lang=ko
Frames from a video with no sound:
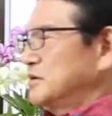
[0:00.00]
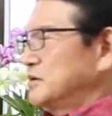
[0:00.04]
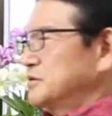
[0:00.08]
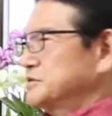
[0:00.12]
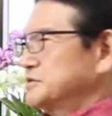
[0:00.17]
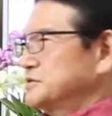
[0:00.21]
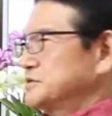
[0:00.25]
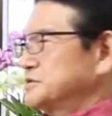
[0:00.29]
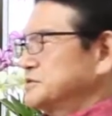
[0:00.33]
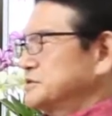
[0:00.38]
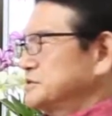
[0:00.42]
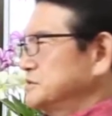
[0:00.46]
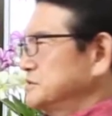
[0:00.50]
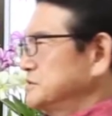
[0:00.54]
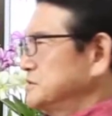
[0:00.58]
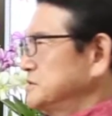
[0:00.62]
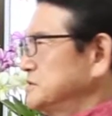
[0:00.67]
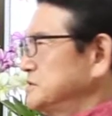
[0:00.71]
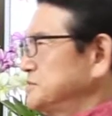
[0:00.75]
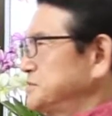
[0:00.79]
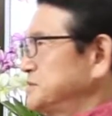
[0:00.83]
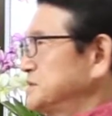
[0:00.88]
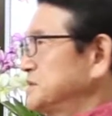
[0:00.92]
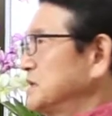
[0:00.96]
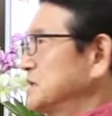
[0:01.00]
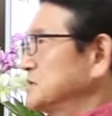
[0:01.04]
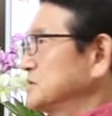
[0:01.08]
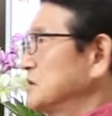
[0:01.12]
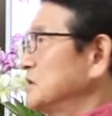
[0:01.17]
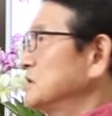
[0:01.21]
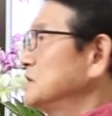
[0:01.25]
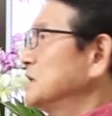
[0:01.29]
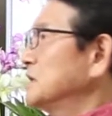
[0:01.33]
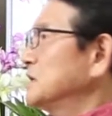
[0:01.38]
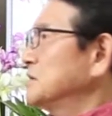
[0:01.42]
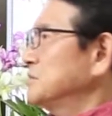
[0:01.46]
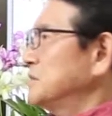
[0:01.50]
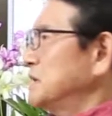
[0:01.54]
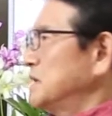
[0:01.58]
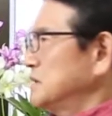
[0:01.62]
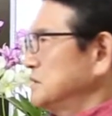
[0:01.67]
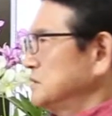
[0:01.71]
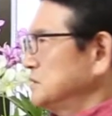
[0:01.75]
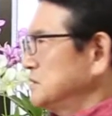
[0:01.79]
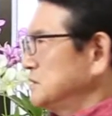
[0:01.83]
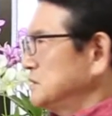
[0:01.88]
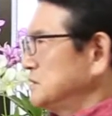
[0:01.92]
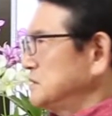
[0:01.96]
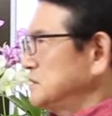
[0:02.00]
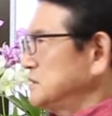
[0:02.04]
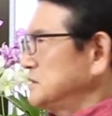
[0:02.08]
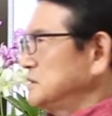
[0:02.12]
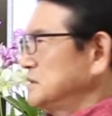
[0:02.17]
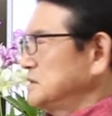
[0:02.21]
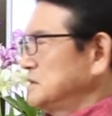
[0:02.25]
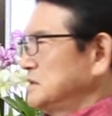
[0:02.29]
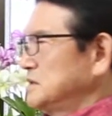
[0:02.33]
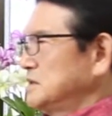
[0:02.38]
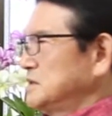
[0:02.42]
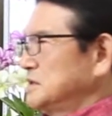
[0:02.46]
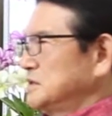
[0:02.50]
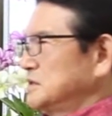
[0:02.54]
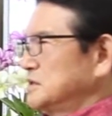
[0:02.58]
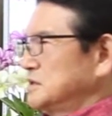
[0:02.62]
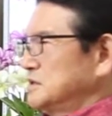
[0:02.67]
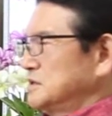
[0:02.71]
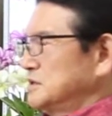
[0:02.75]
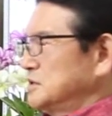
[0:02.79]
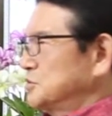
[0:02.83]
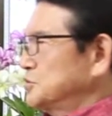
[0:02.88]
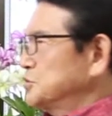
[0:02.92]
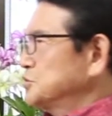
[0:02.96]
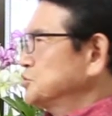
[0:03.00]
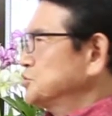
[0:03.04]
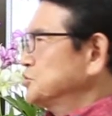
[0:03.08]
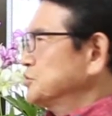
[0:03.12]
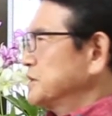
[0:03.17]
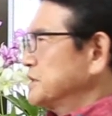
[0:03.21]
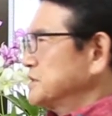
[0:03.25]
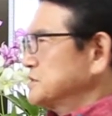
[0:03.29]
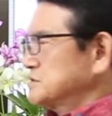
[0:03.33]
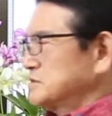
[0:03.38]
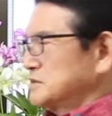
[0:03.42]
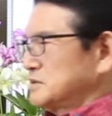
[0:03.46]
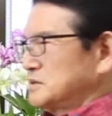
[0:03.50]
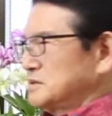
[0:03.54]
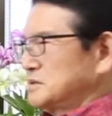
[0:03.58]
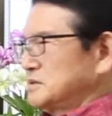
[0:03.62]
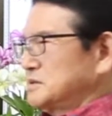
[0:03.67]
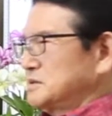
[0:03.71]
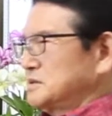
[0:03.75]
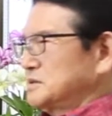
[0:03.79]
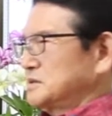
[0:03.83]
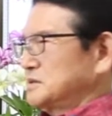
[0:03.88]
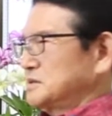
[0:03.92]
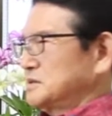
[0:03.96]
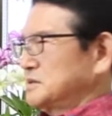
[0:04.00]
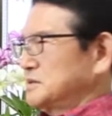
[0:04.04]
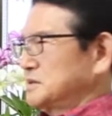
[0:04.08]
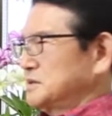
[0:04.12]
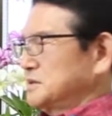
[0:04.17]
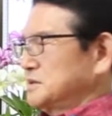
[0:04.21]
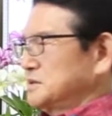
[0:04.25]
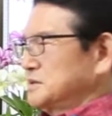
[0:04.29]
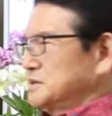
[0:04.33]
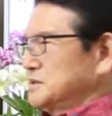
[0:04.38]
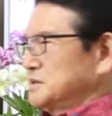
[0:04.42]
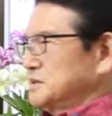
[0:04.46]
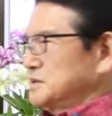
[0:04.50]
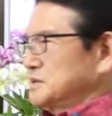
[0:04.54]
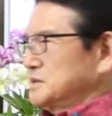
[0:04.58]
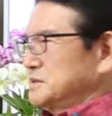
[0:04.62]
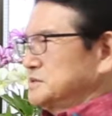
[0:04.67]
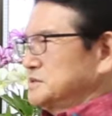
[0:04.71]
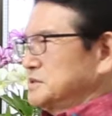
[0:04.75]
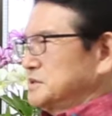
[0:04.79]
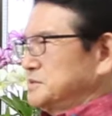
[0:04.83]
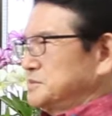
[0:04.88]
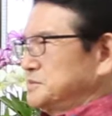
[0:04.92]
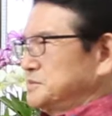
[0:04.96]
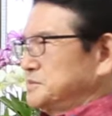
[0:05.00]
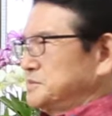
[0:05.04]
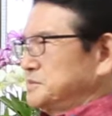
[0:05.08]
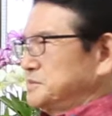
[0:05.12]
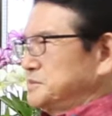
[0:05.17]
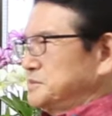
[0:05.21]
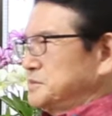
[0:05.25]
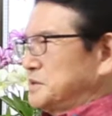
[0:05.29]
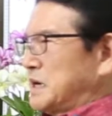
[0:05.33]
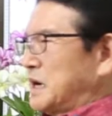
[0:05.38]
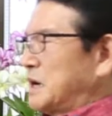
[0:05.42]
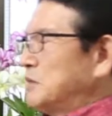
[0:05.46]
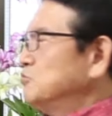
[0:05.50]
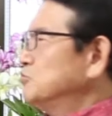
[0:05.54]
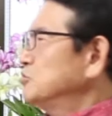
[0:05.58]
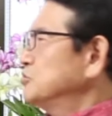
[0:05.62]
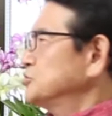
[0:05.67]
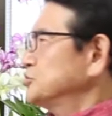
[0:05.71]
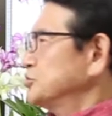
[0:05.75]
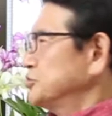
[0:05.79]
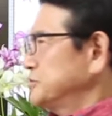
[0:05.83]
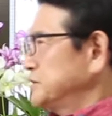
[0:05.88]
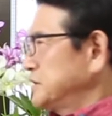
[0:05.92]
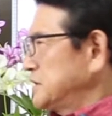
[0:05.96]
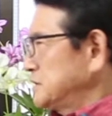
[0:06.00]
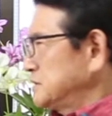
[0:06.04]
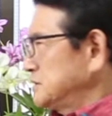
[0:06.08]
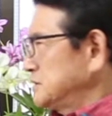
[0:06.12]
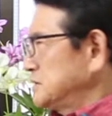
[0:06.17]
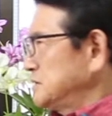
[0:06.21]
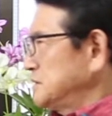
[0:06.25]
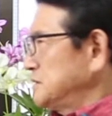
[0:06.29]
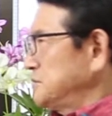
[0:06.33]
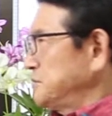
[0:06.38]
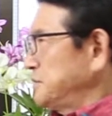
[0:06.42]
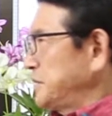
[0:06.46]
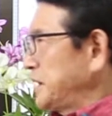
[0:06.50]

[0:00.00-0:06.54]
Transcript: 어르신들 비상 연락망을 어, 그쪽에서 좀 안보 전화를